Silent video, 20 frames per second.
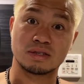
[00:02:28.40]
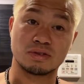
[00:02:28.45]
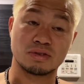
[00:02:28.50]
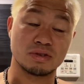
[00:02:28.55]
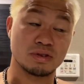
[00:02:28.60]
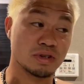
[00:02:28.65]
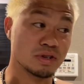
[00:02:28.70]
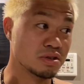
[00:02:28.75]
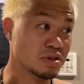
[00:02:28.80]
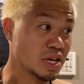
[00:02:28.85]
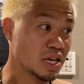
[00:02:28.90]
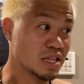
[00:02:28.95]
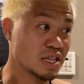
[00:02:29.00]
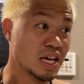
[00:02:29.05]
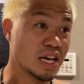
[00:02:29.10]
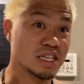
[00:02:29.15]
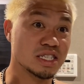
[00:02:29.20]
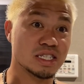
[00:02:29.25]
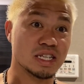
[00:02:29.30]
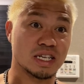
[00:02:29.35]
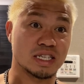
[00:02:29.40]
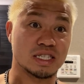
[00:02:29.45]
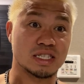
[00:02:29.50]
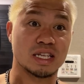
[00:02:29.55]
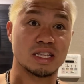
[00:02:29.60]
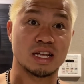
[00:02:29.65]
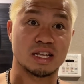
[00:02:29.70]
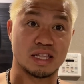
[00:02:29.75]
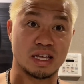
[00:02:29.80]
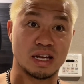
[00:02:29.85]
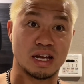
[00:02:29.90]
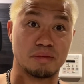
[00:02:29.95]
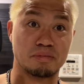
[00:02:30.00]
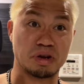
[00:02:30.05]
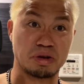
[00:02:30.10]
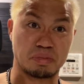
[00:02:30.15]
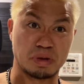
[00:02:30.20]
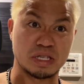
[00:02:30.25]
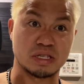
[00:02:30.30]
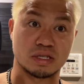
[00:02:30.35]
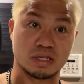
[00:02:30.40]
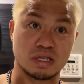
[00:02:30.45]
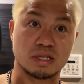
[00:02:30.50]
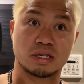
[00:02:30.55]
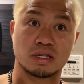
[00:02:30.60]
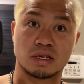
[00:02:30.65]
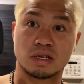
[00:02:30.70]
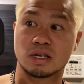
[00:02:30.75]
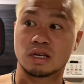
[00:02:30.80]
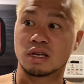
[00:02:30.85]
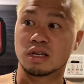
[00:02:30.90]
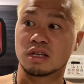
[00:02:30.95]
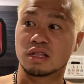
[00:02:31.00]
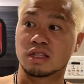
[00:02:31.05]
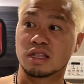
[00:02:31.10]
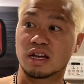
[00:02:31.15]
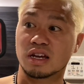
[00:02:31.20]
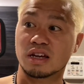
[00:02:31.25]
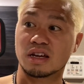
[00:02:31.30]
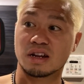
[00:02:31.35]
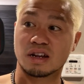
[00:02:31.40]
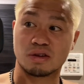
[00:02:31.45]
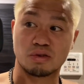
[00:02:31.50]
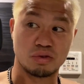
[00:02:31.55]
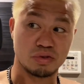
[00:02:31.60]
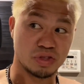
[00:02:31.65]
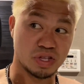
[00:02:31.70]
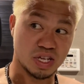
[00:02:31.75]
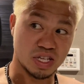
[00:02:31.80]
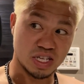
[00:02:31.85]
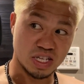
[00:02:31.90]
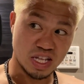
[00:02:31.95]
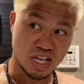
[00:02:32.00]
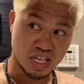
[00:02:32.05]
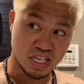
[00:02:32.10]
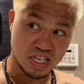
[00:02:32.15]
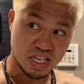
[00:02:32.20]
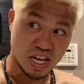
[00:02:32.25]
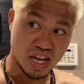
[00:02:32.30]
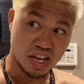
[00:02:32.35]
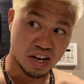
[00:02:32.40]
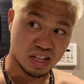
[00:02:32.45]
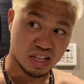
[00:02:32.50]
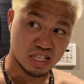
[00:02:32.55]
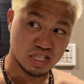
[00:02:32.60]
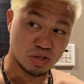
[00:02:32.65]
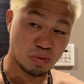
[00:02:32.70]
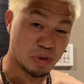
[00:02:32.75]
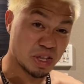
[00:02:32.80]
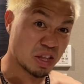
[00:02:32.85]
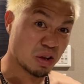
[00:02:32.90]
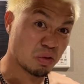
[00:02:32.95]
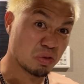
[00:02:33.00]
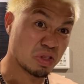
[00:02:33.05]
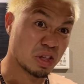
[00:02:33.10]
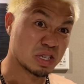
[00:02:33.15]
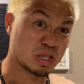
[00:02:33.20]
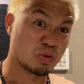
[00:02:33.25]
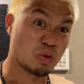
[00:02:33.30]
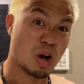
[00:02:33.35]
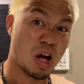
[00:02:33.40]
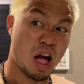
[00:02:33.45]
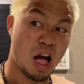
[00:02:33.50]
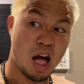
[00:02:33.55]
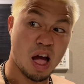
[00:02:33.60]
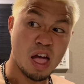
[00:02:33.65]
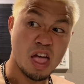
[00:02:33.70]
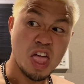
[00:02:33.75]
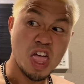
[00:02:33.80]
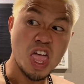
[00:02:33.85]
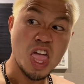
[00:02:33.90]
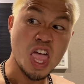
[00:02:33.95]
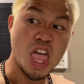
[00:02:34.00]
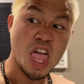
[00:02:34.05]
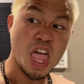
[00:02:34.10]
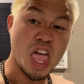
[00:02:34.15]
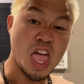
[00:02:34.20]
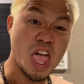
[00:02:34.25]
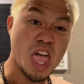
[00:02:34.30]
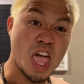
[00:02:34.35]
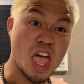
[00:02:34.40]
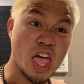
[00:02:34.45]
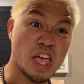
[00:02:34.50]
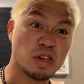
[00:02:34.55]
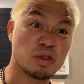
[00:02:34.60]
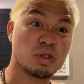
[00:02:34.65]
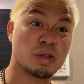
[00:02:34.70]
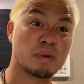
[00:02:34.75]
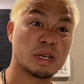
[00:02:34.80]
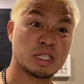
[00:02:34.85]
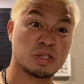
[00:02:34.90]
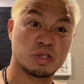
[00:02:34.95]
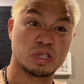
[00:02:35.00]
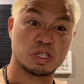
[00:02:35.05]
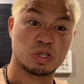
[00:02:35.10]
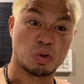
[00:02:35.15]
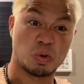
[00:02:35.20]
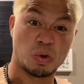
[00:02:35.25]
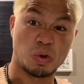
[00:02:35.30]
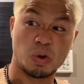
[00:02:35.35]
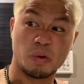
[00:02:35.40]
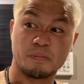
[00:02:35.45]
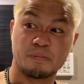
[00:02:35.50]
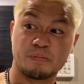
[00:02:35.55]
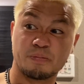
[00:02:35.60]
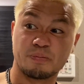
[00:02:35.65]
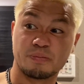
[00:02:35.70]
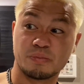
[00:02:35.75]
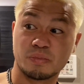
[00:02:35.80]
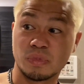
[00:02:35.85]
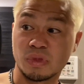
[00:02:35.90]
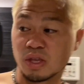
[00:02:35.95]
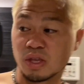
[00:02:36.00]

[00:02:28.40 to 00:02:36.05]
のぐらい大事な一戦なんで頑張ります。だからこんなにね、気合入れて染めてるんですわ。えー言うてますでしょうん。